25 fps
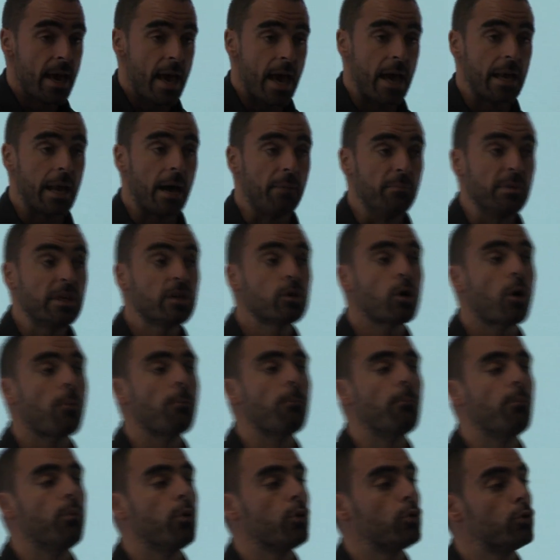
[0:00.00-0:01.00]
Elle a mis, comme
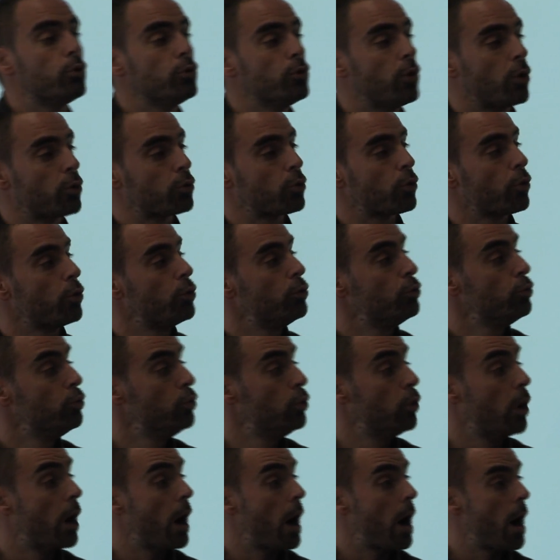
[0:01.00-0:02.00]
beaucoup d'entre
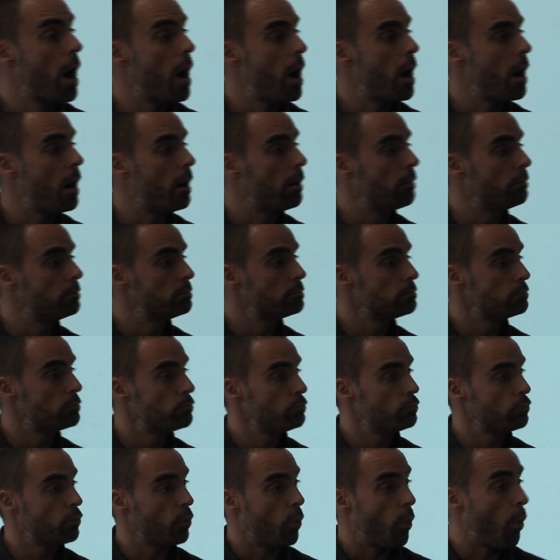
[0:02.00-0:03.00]
nous, un,
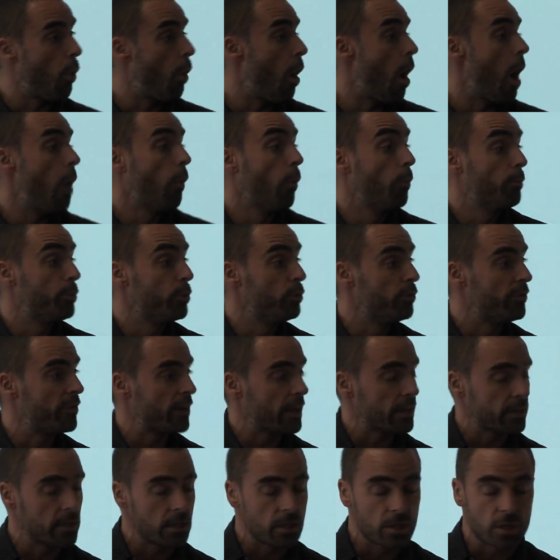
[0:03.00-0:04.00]
on peut le
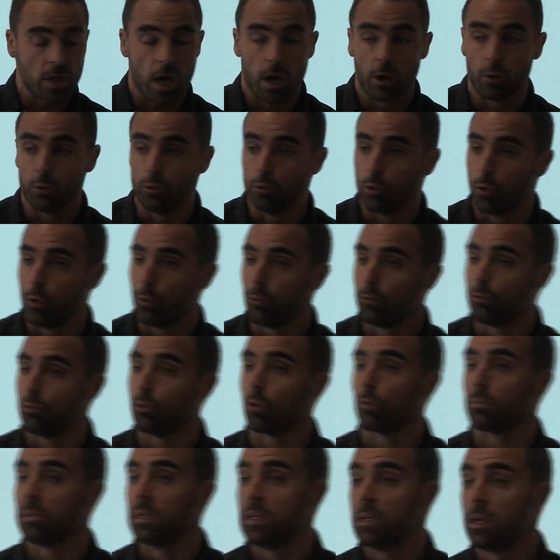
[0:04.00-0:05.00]
faire déjà une
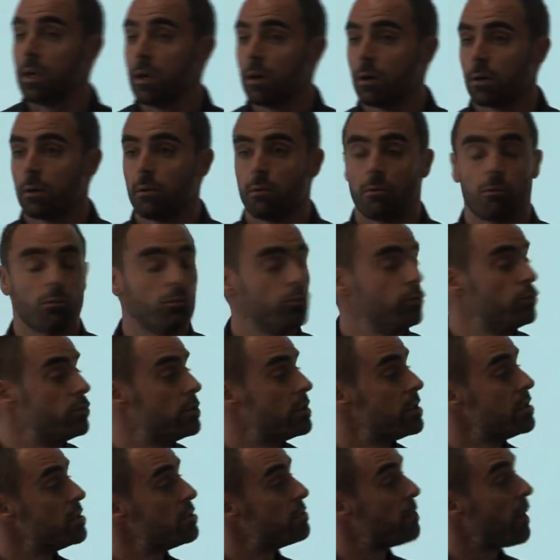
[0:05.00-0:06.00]
fourmilière, hein. on
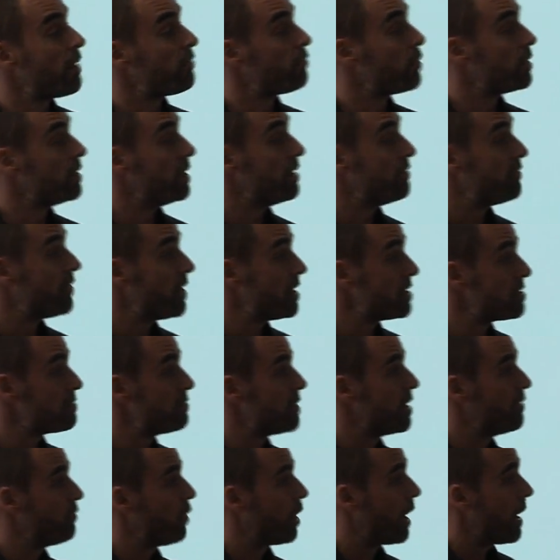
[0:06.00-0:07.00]
utilise parfois des phases,
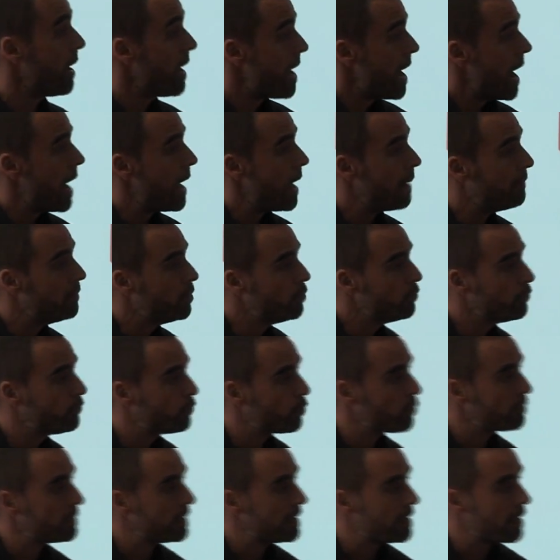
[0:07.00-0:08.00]
mais voilà, elle a mis une
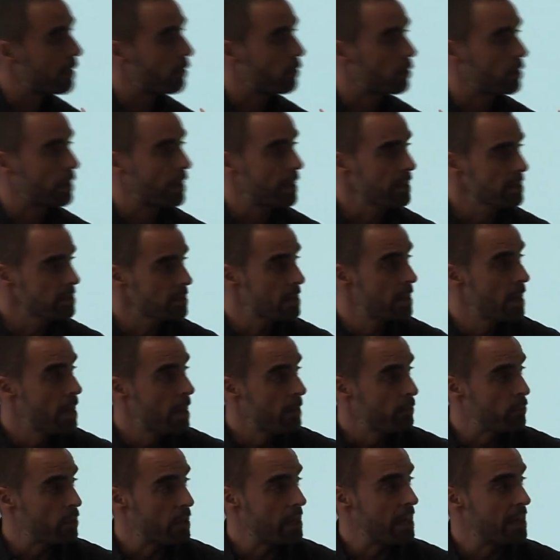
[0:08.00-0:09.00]
fourmilière en classe,
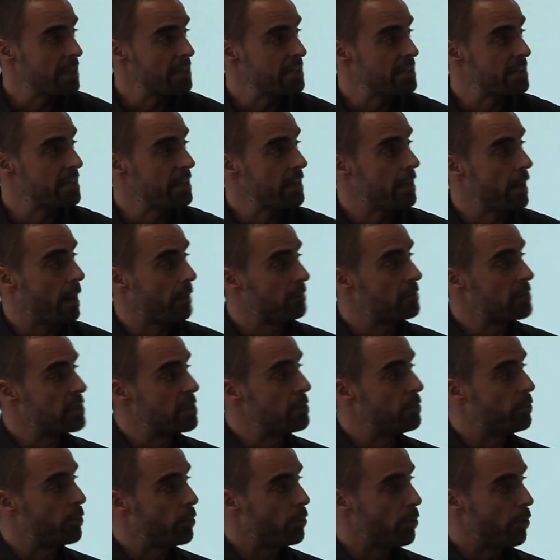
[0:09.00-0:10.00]
puis elle a laissé un petit
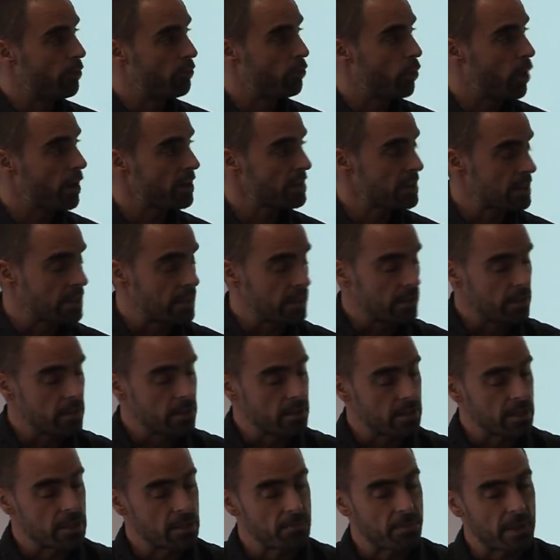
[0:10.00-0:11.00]
peu voir ce qui,
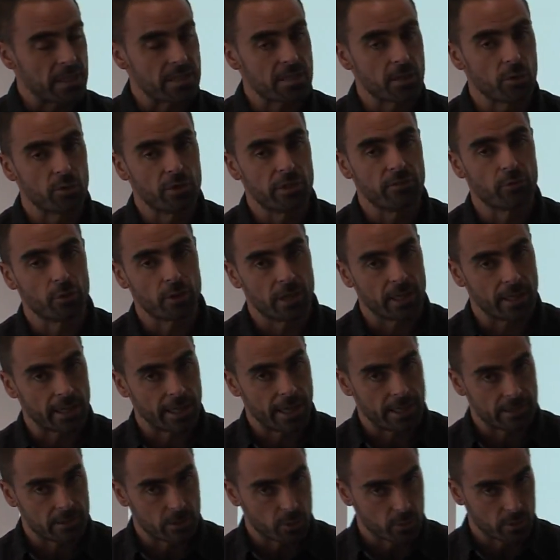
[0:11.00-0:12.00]
ce qui se passait au niveau des
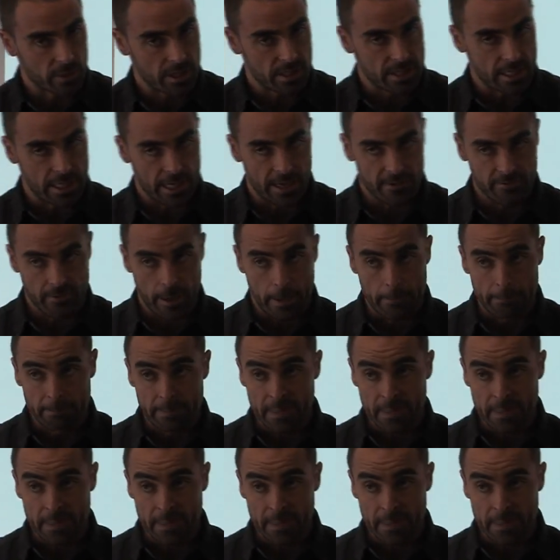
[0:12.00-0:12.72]
réactions des élèves.